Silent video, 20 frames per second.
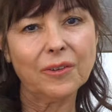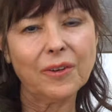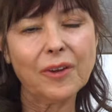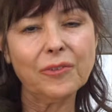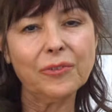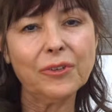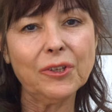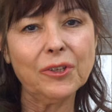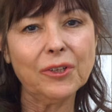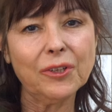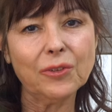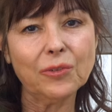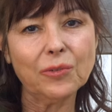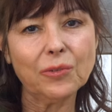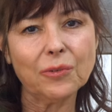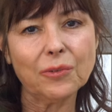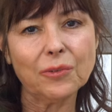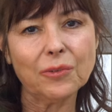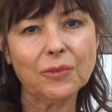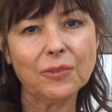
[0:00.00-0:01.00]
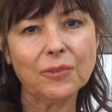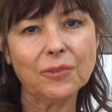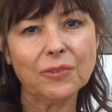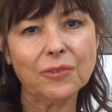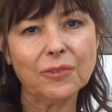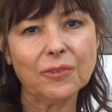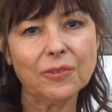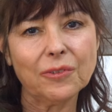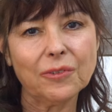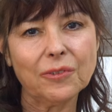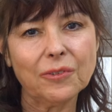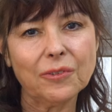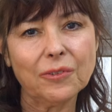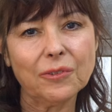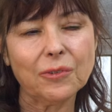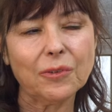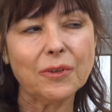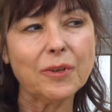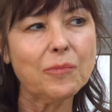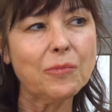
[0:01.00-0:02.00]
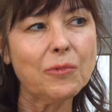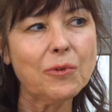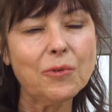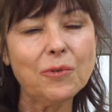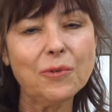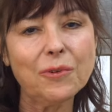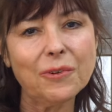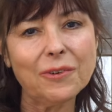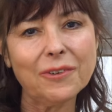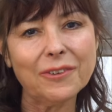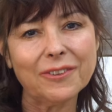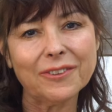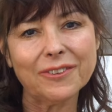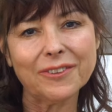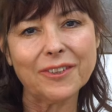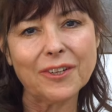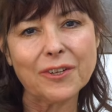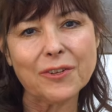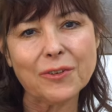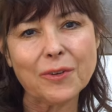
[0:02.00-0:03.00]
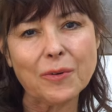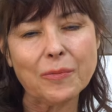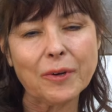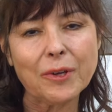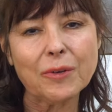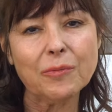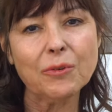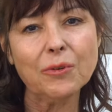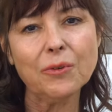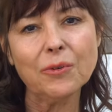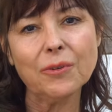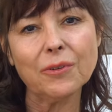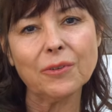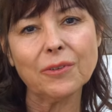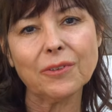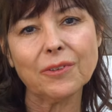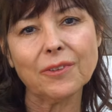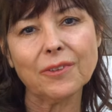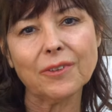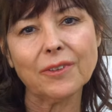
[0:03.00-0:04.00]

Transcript: affichée sur, sur les murs, dans les abribus.